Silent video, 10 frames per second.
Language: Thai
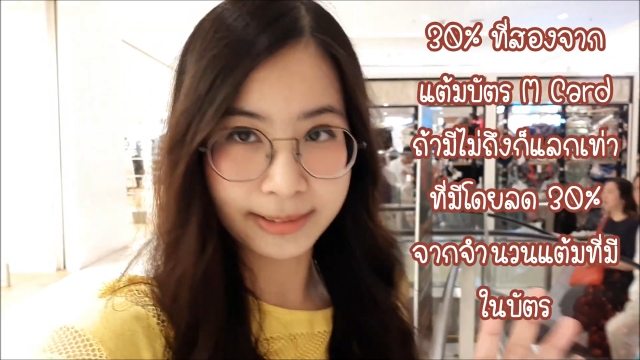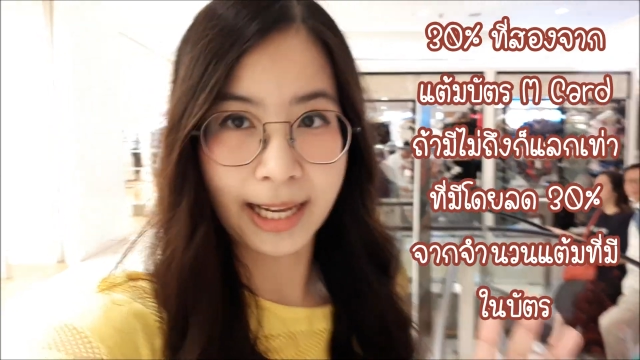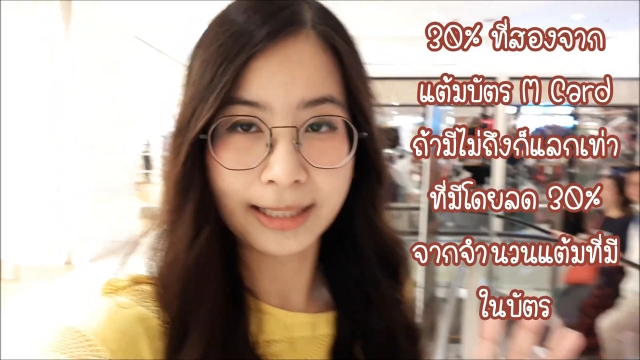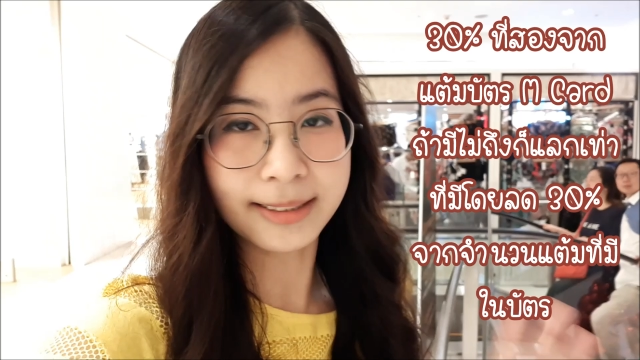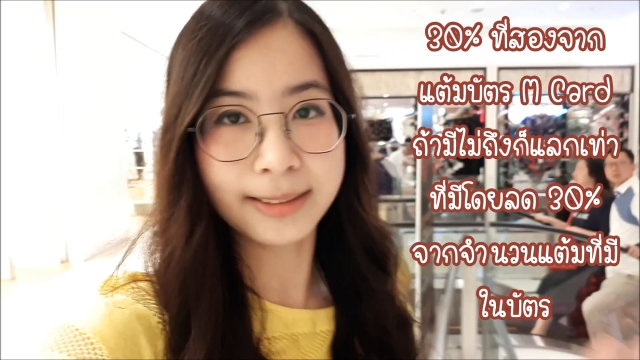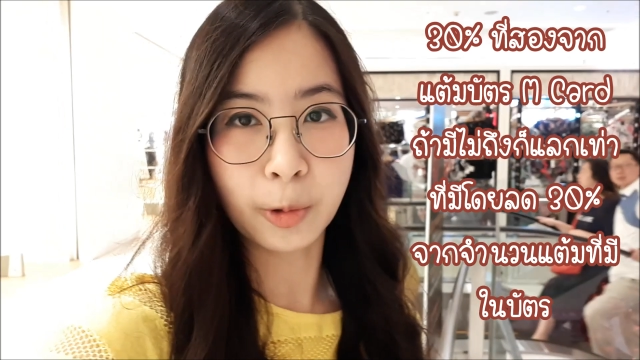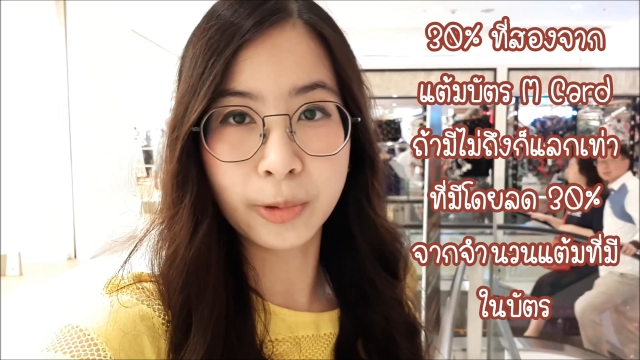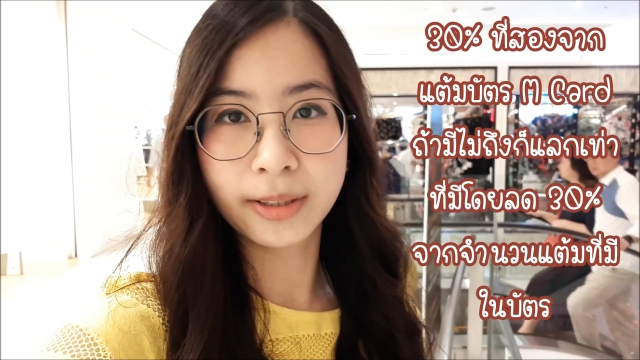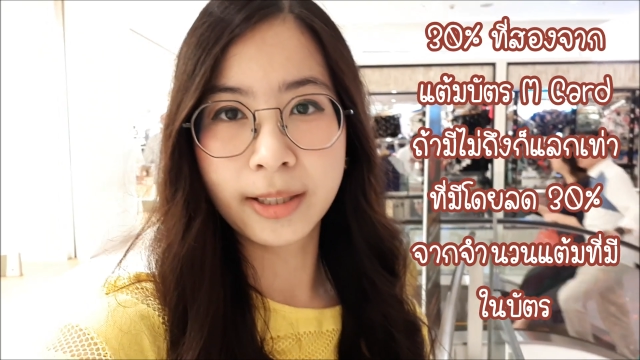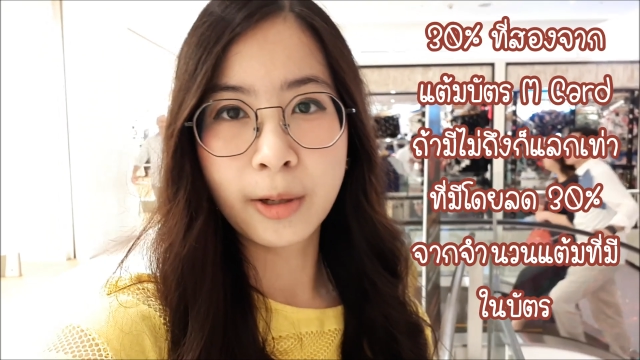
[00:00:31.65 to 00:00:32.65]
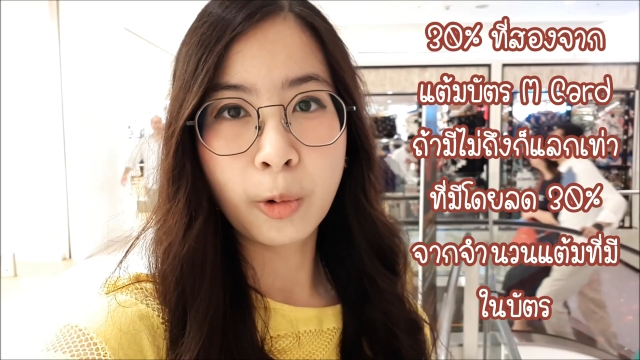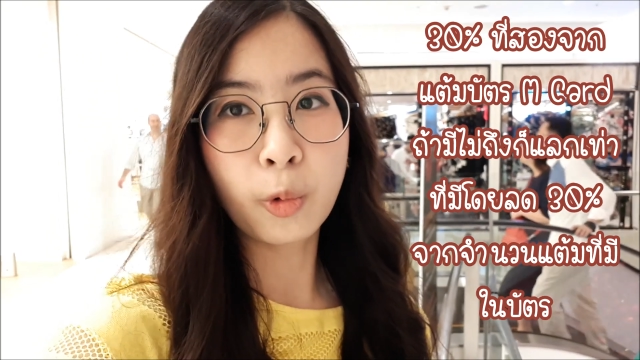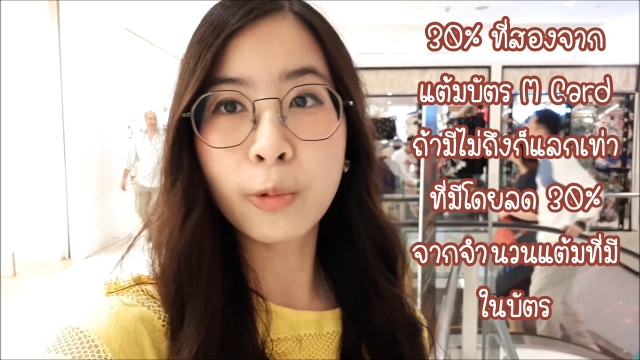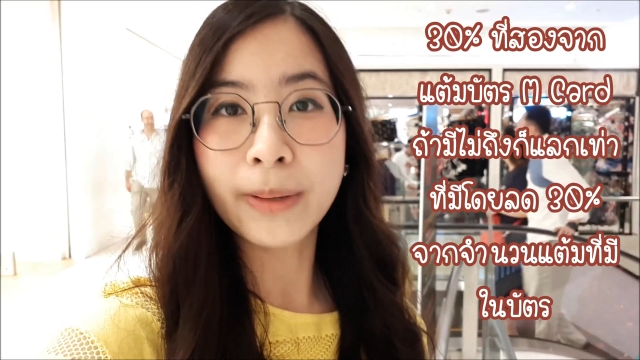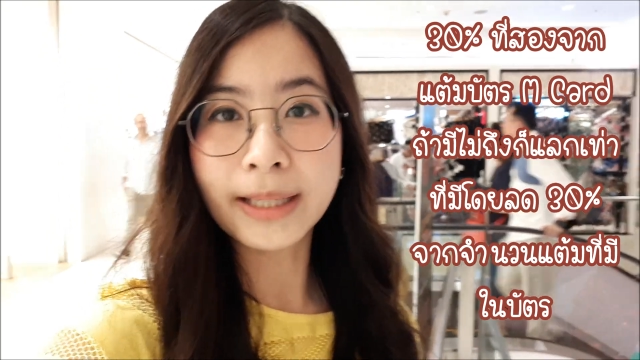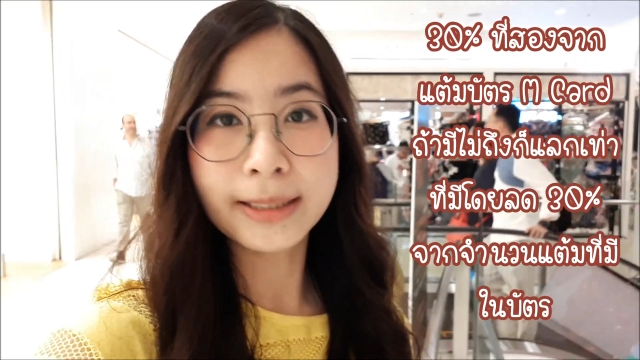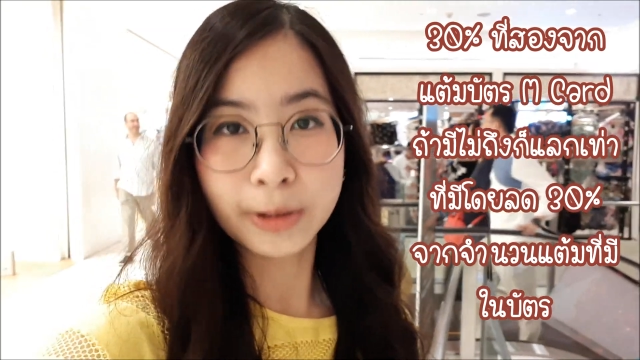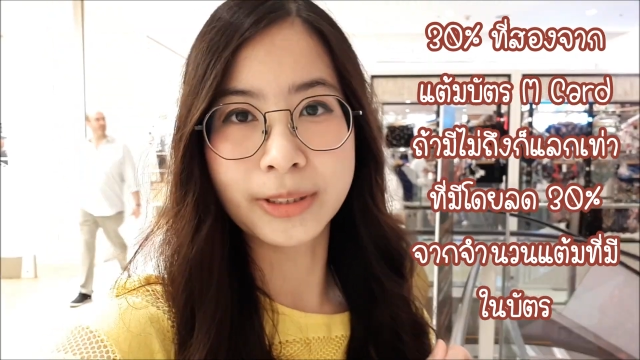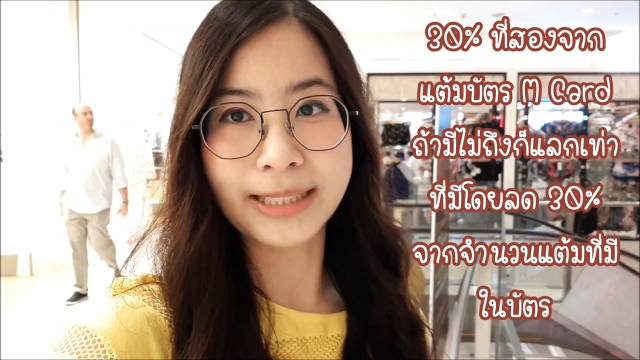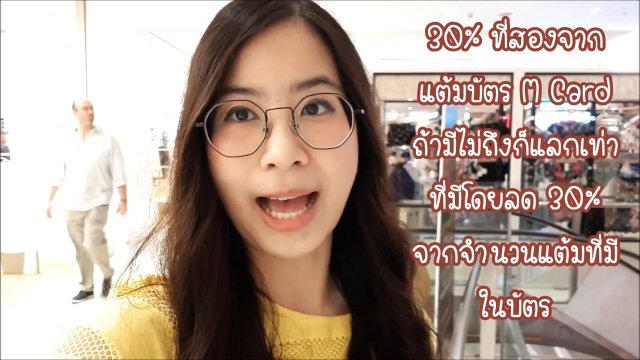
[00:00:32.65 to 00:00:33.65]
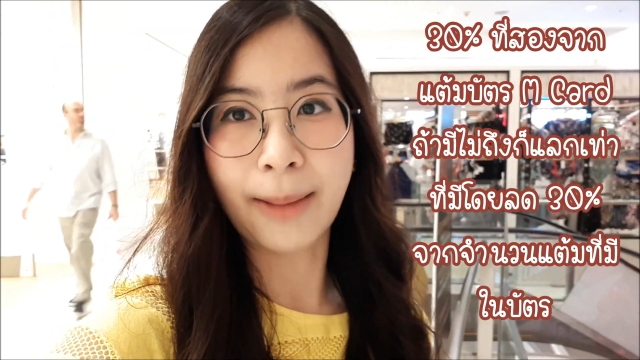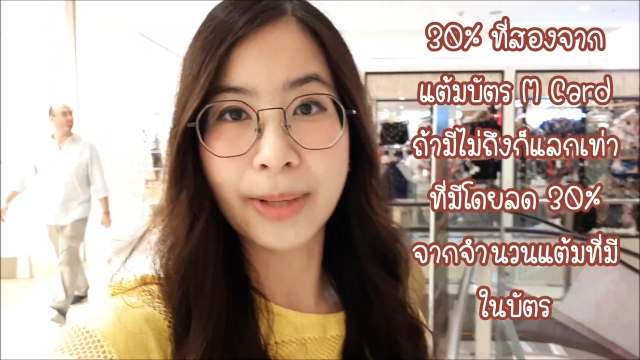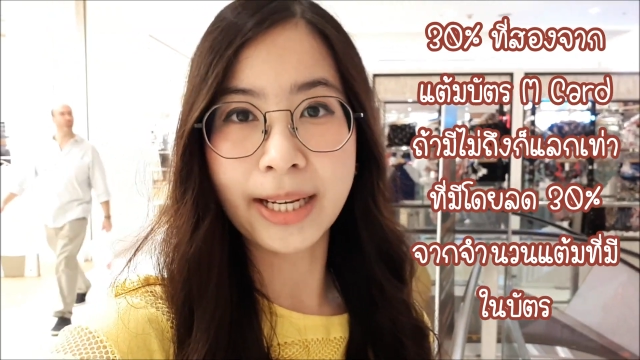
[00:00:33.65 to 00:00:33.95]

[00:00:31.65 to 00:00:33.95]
อย่างก็คือคูณไปเลย3